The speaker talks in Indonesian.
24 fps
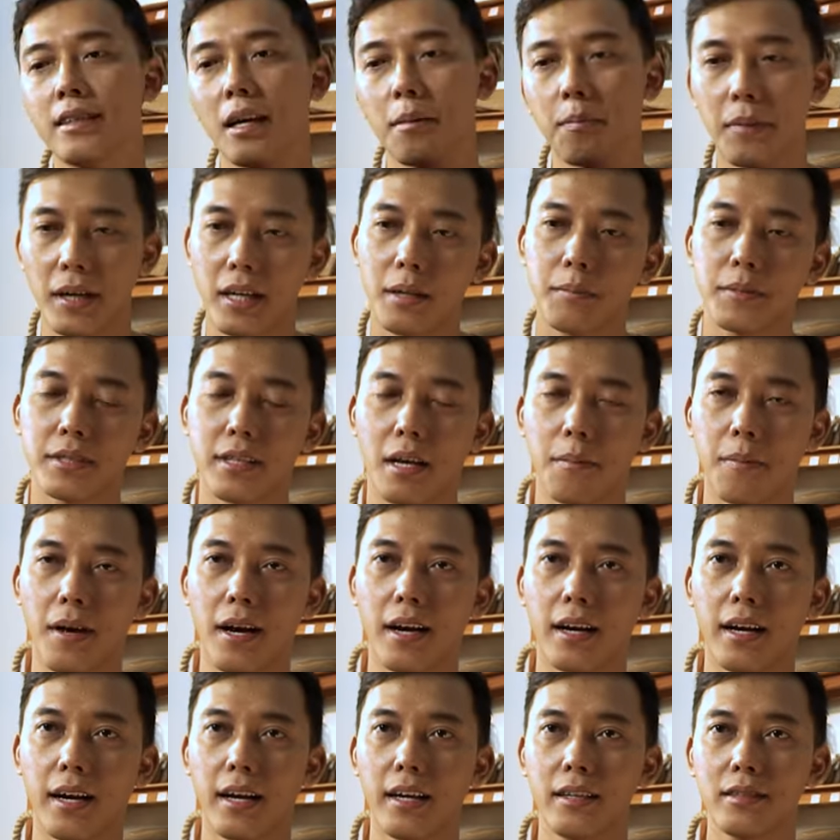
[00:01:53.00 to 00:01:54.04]
Siapa yang bisa
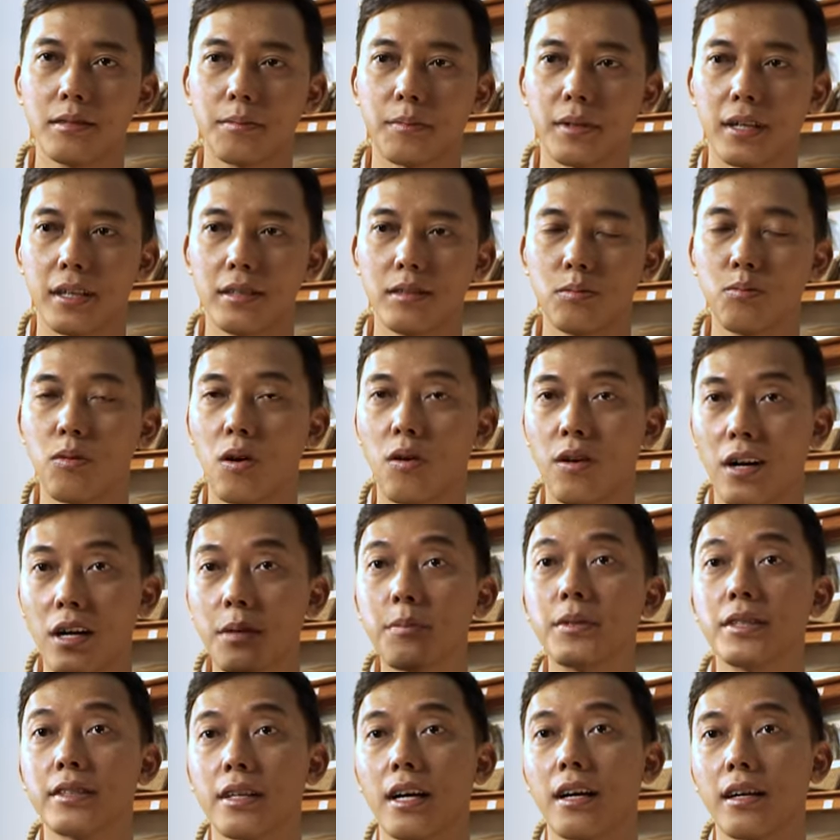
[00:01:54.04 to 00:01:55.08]
pakai? Sebenarnya semua orang
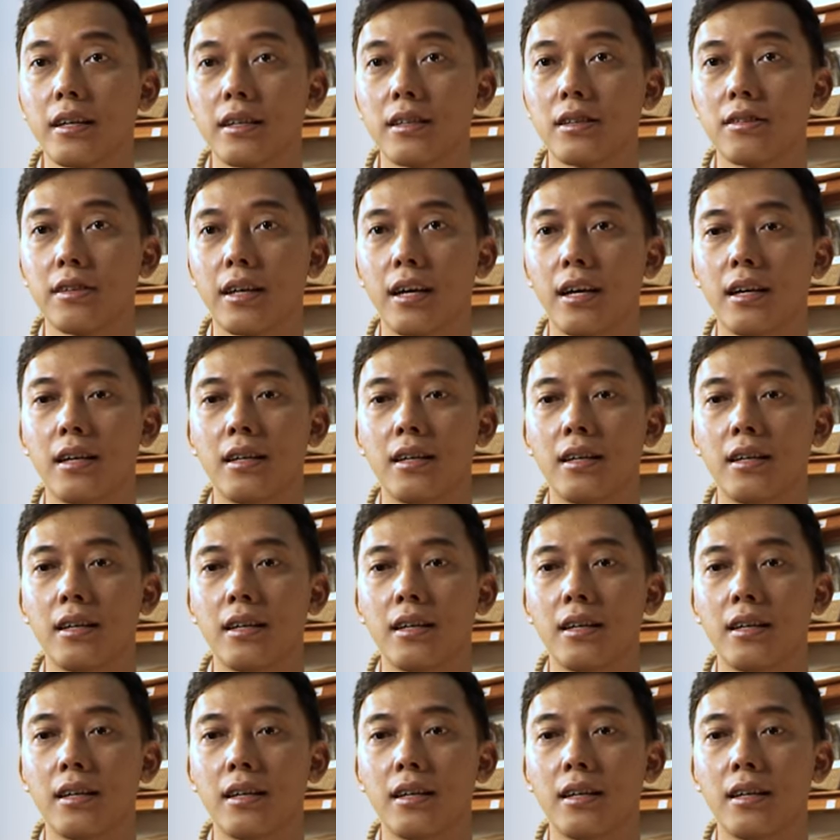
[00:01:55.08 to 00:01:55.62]
bisa gitu ya.